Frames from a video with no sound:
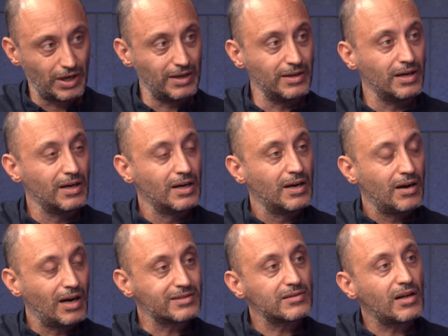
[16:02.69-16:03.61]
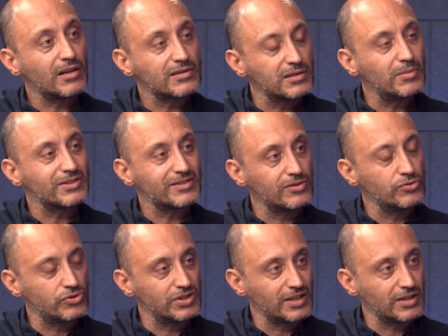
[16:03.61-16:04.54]
Yani aslında Altılı Masa
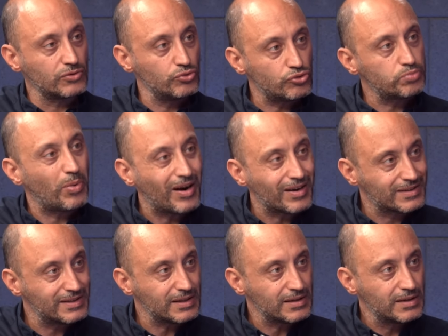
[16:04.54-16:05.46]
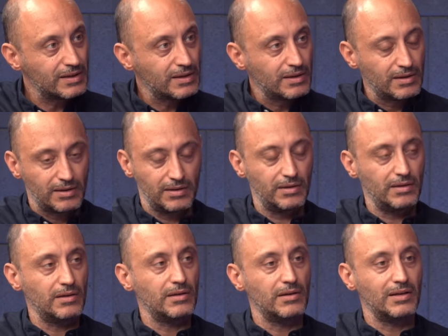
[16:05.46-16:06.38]
içindeki üç parti e,
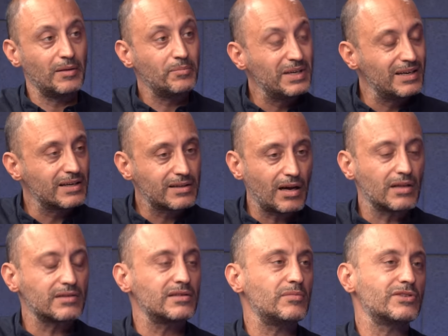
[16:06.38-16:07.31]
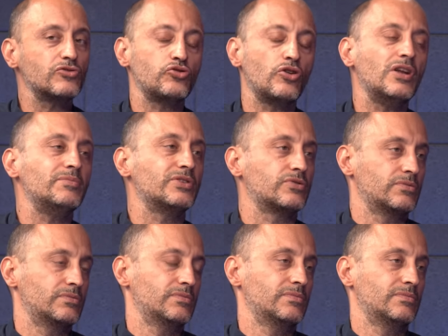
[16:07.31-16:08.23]
ile birlikte Altılı Masa şöyle bir
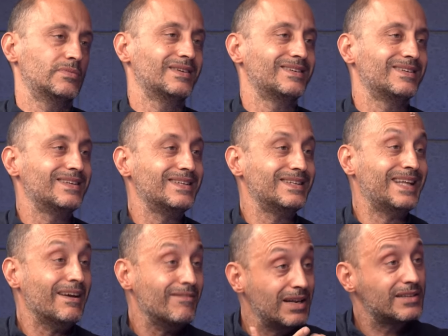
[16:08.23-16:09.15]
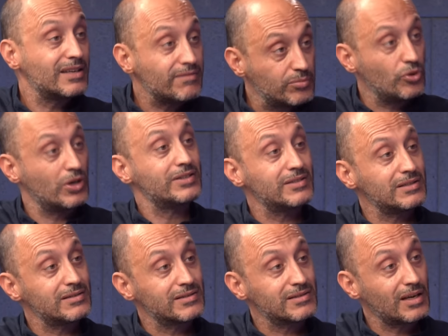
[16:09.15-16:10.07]
devlete ve
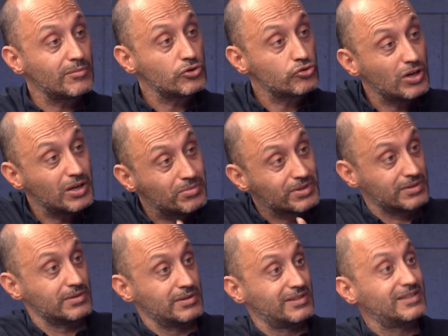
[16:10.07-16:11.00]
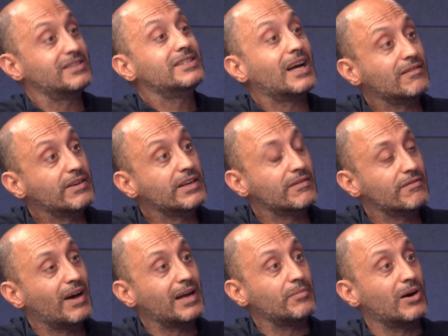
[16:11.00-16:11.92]
müessesesiniz ama şöyle bir sinyal
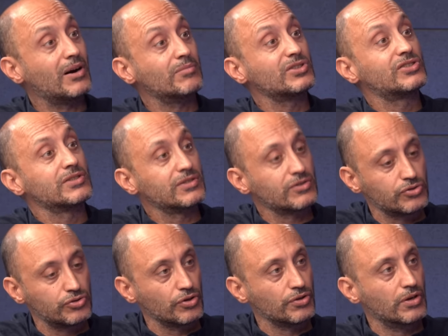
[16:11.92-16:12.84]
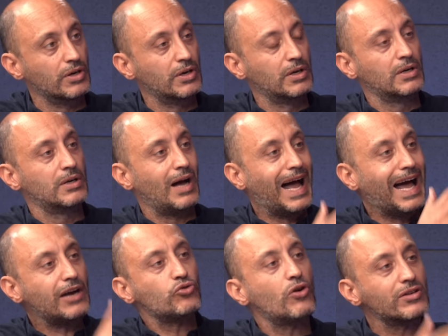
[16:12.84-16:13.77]
verme amacını gidiyordu?
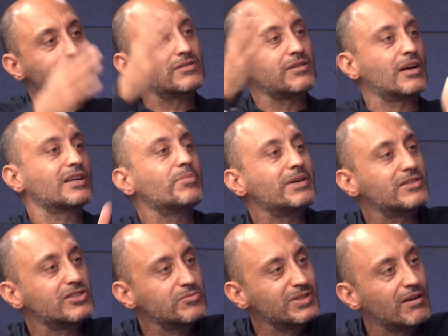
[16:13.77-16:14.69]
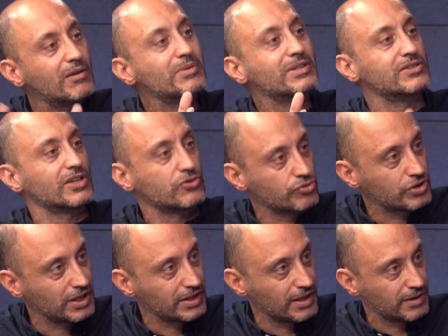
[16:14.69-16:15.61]
Erdoğansız AKP rejimi devam edecek Türkiye'de.